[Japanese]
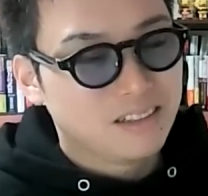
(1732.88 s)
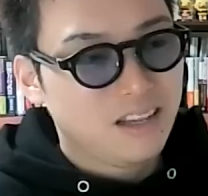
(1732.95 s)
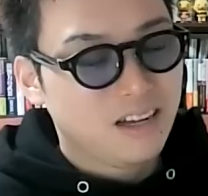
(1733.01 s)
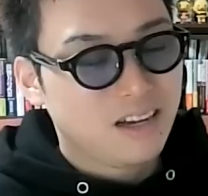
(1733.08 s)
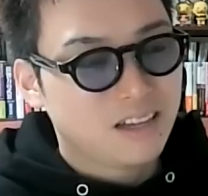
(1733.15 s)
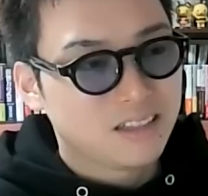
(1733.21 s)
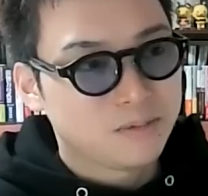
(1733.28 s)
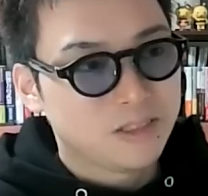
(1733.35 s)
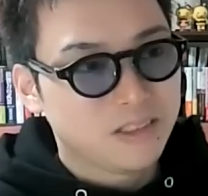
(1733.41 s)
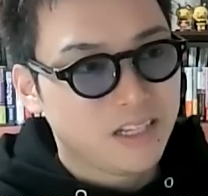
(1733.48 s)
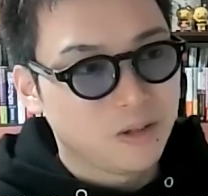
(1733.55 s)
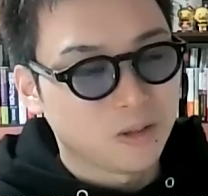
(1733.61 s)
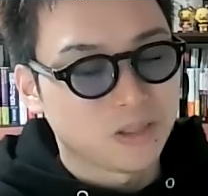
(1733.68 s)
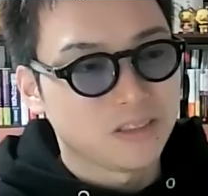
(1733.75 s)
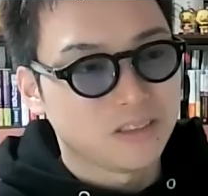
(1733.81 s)
なんか自分
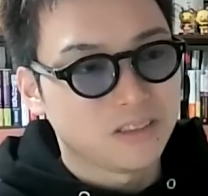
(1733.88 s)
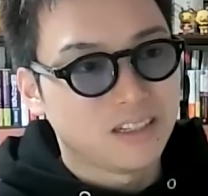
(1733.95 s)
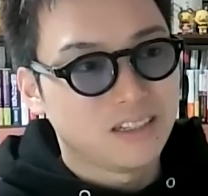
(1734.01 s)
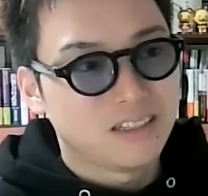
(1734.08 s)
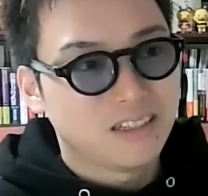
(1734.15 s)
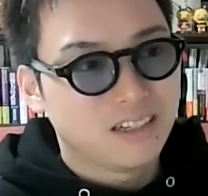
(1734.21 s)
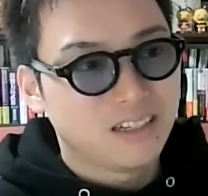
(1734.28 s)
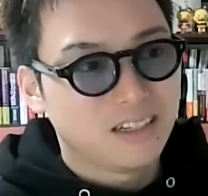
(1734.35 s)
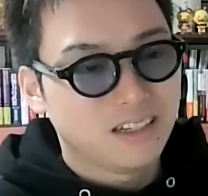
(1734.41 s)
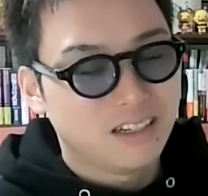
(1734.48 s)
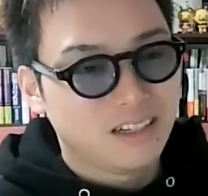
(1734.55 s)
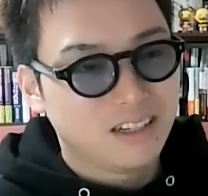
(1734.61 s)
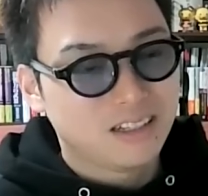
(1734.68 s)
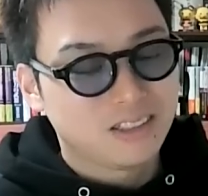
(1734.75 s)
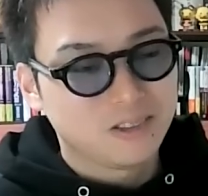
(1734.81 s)
のエゴというか、
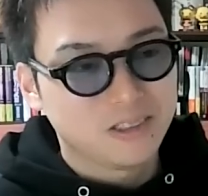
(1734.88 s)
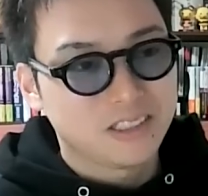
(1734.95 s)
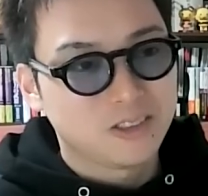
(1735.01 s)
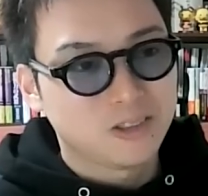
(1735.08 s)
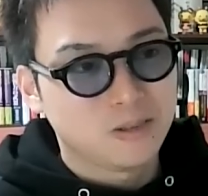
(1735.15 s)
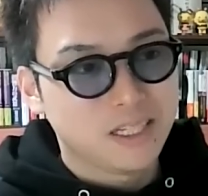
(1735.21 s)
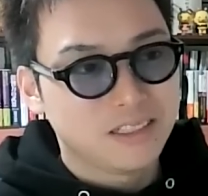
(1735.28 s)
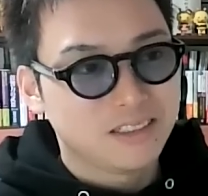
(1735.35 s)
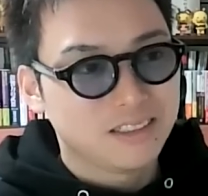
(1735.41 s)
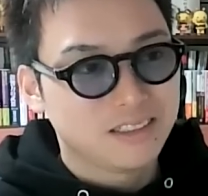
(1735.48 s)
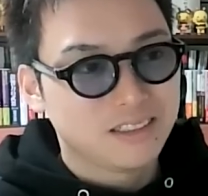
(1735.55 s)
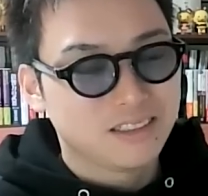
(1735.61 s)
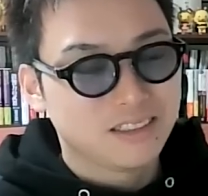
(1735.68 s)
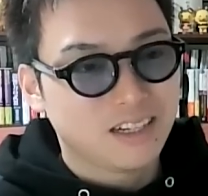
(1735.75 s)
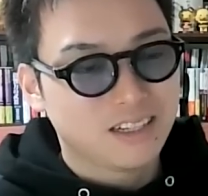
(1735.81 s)
あ、すごい自己
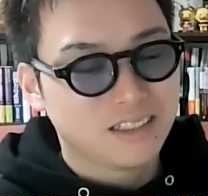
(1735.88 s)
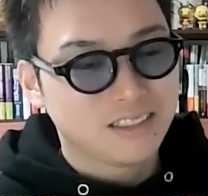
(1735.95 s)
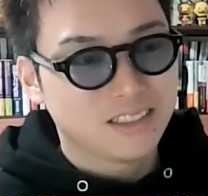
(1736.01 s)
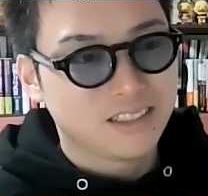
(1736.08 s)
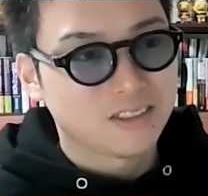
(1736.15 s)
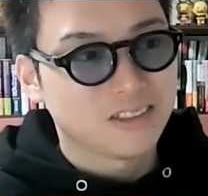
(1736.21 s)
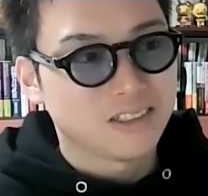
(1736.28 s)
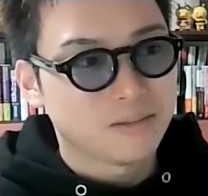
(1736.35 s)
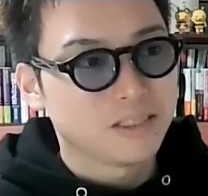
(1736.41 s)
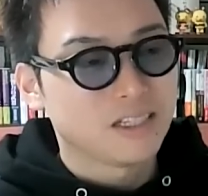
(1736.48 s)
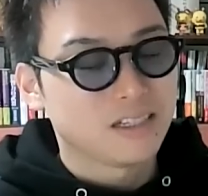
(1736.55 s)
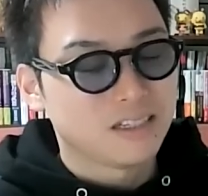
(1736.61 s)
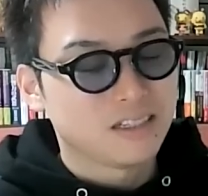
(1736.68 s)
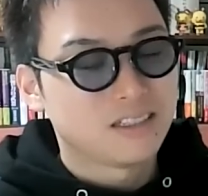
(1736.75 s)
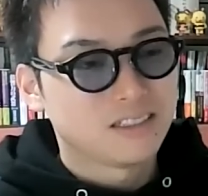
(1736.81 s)
満な感じがするな、
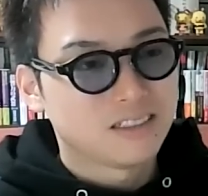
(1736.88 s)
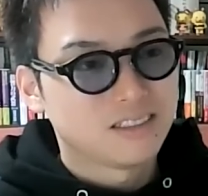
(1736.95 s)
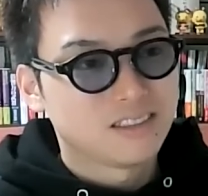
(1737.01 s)
みたいな。